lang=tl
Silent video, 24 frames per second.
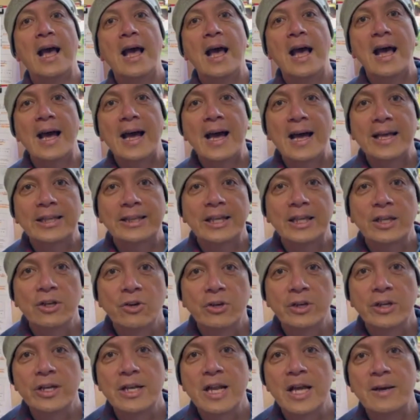Ang
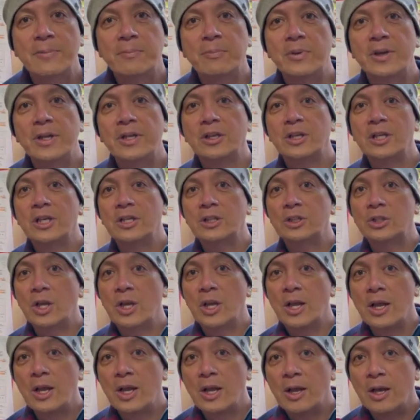kategory ng apprentice,
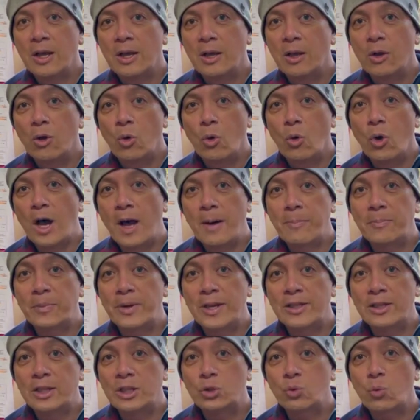
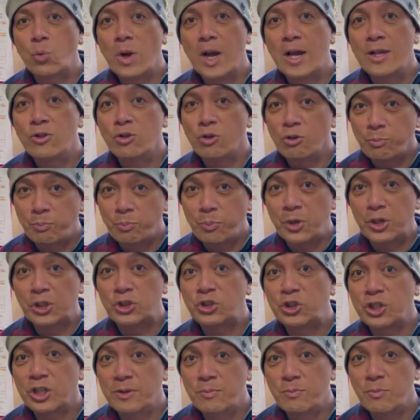apprentice 1, yung first
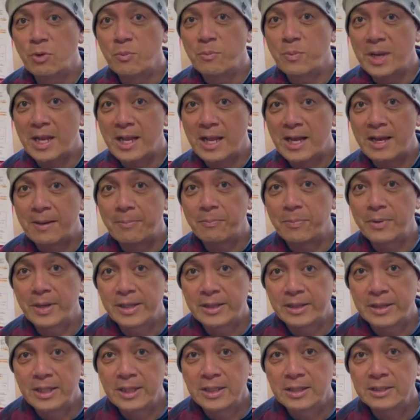year mo bilang
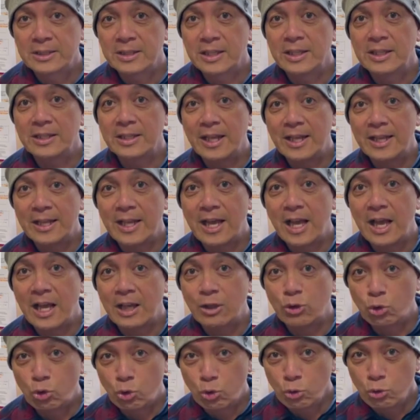apprentice, then
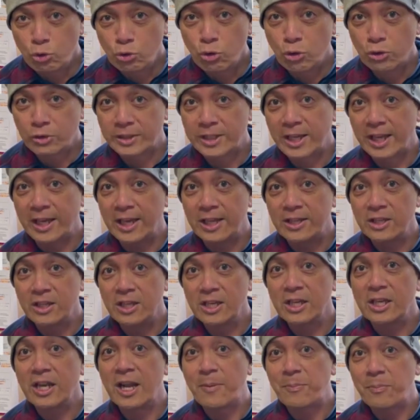2, your second
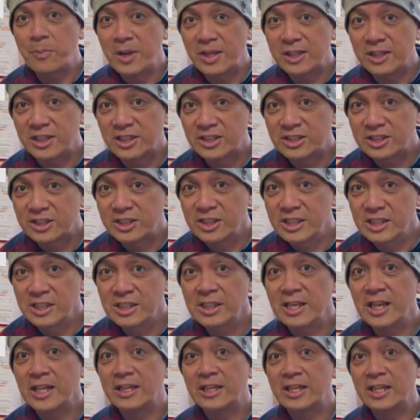year, apprentice
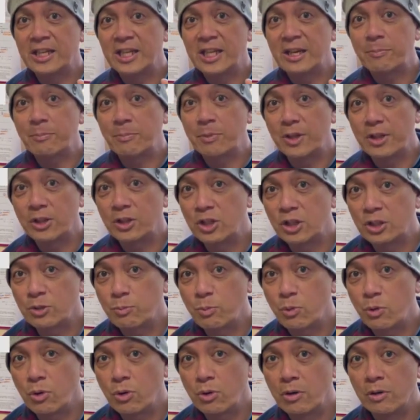3, and then apprentice
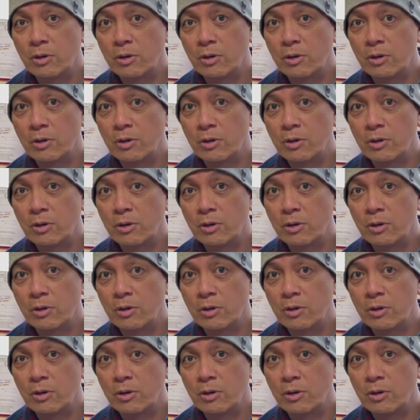4.